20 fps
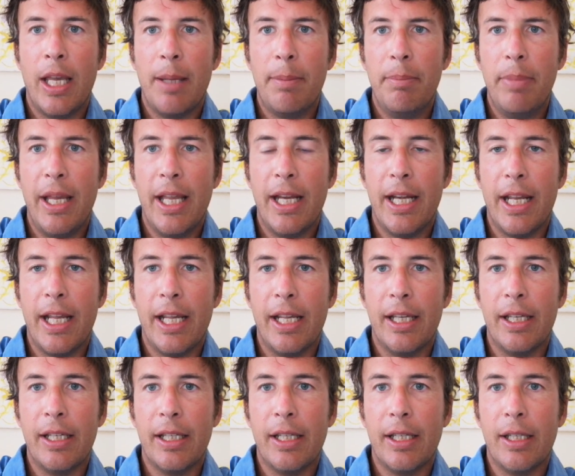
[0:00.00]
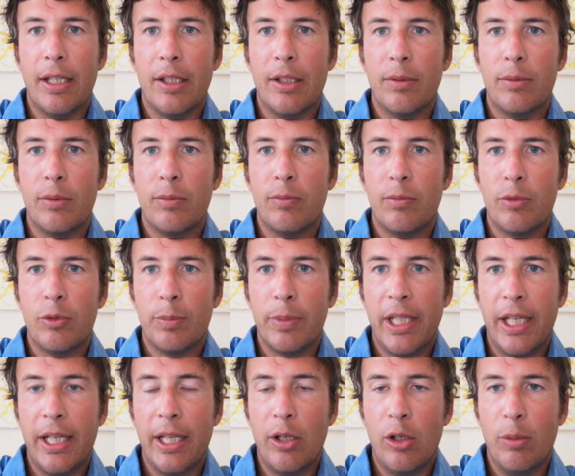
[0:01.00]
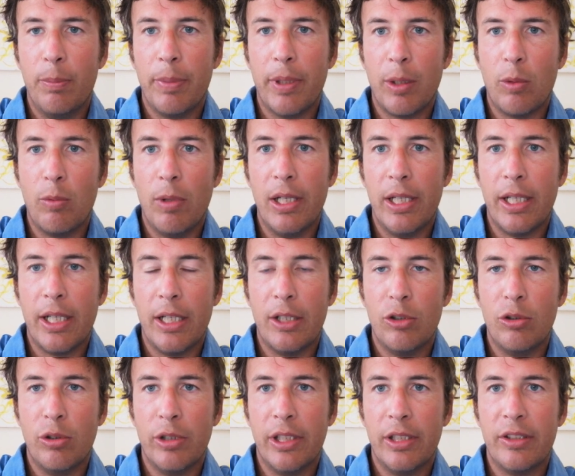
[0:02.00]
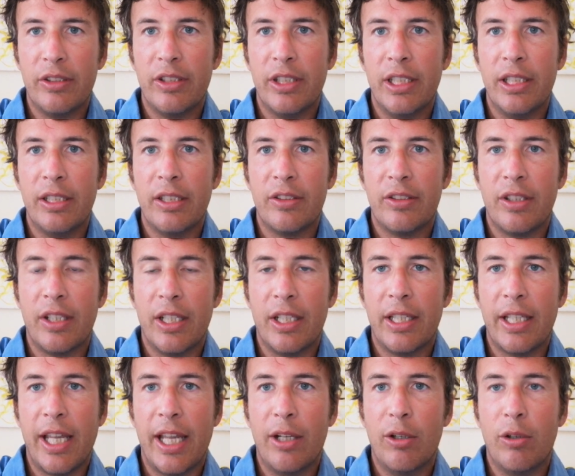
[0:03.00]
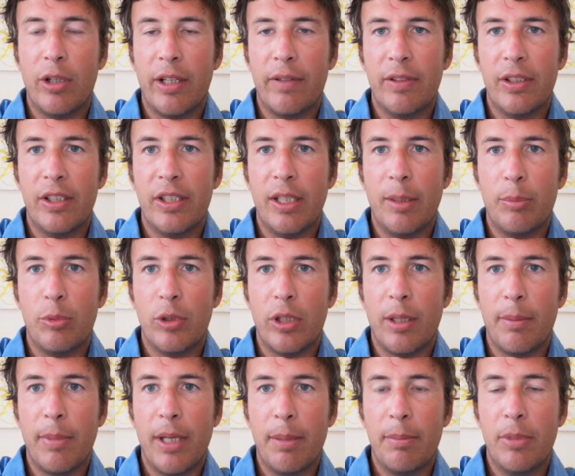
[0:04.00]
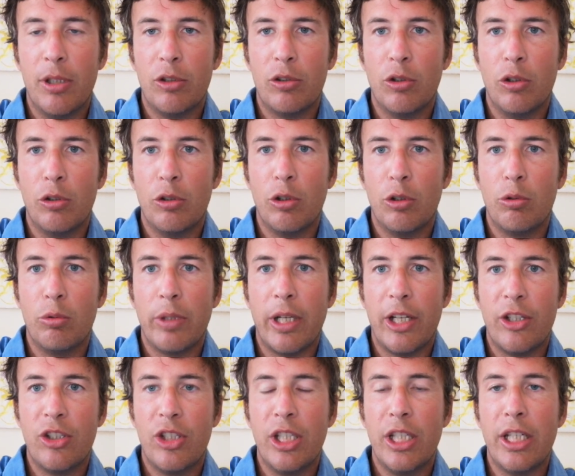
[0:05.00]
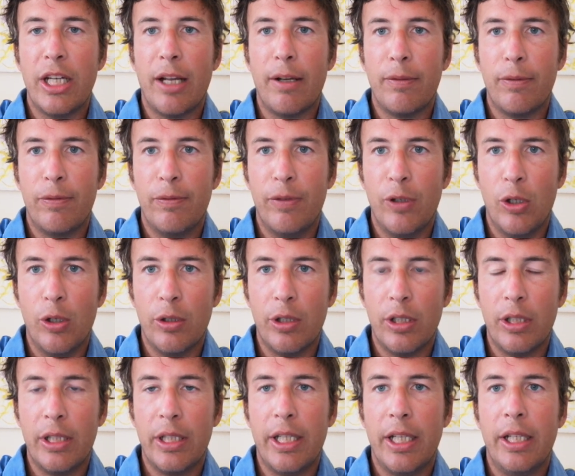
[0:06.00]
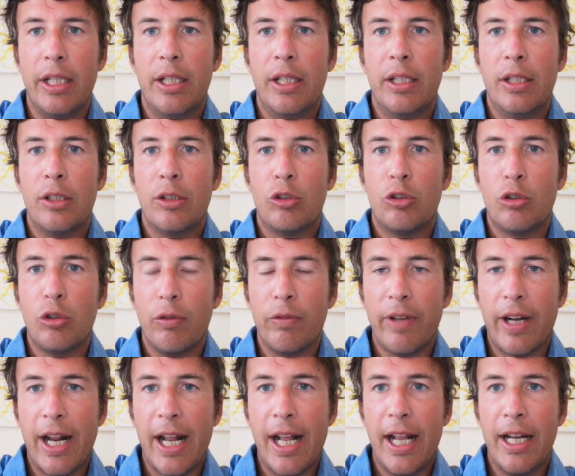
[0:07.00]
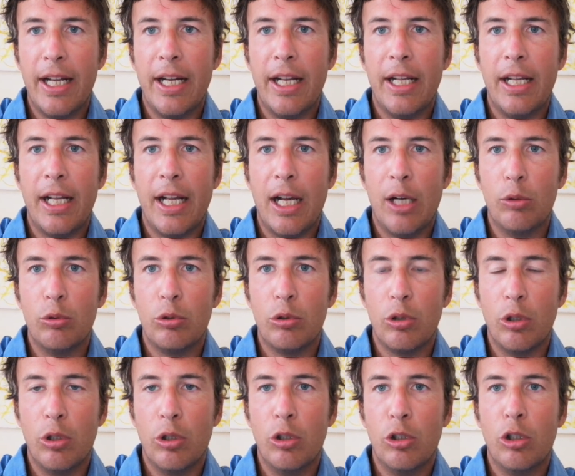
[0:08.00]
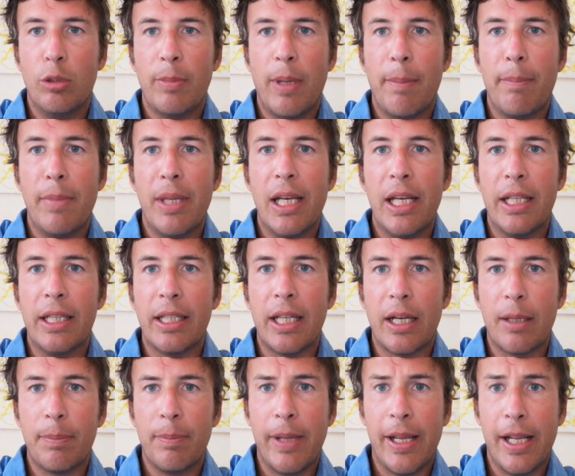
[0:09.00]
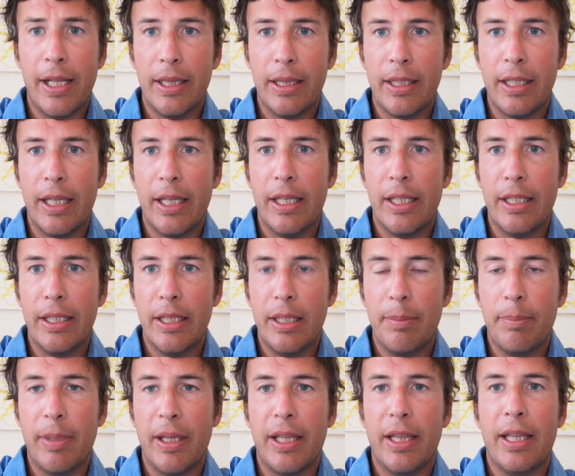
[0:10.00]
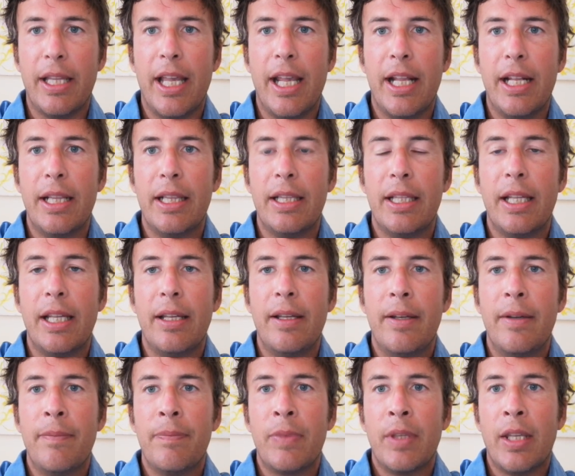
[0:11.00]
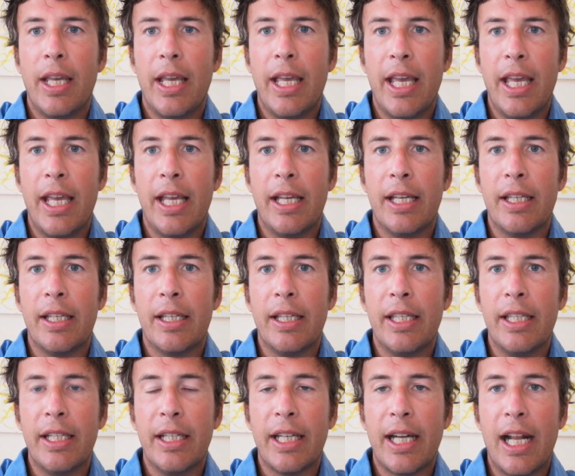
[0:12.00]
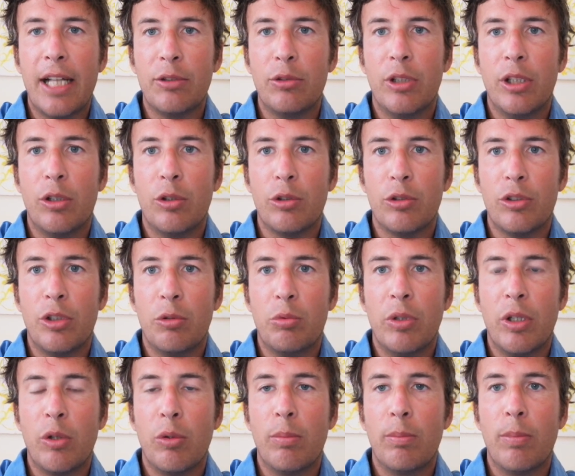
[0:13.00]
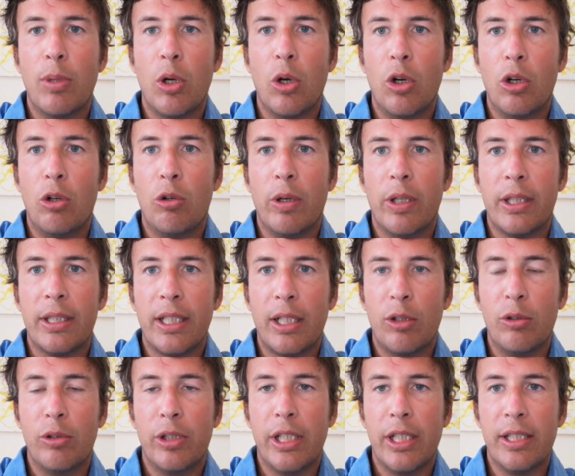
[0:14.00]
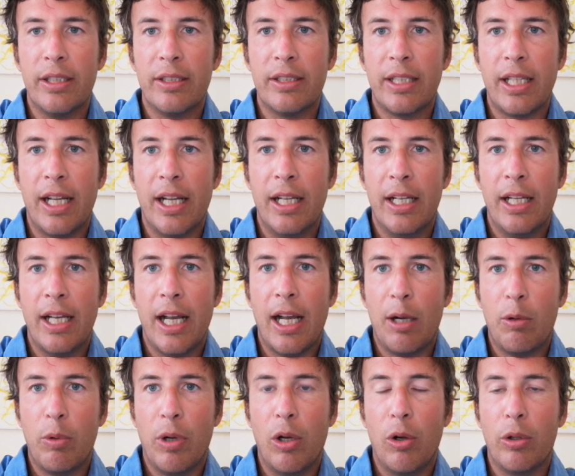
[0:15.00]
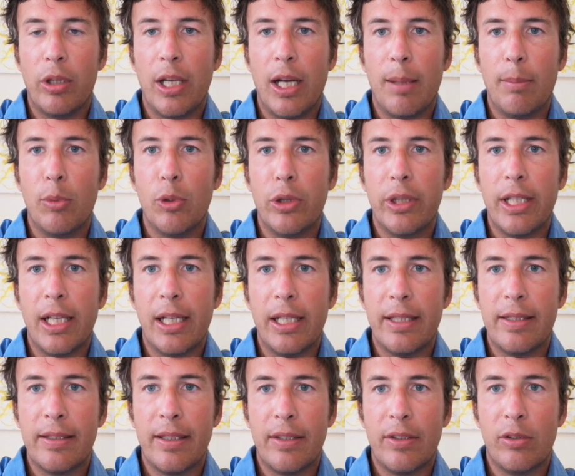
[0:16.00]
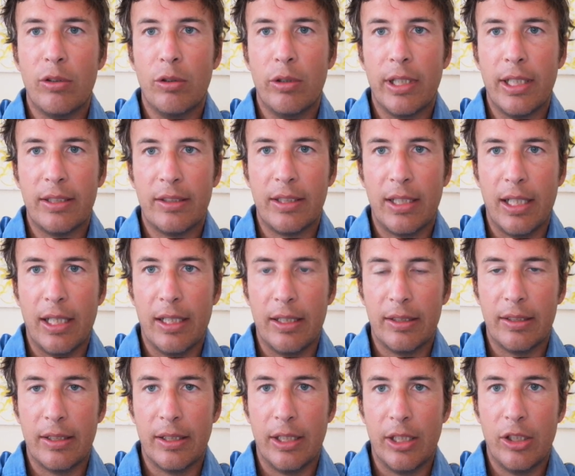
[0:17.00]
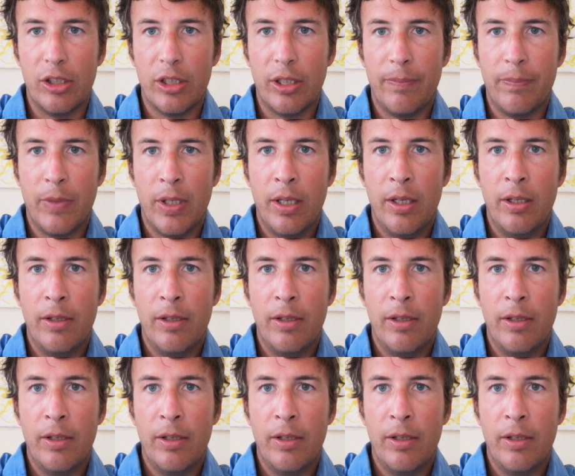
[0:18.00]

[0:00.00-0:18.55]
Ebbene, eh, Spiegherò per quali ragioni in sintesi ritengo che vi sia più che mai bisogno di una Cina forte, sovrana, autonoma, militarmente indipendente e eh, in grado di costituire un blocco antagonista a quello della mondializzazione a stelle e strisce.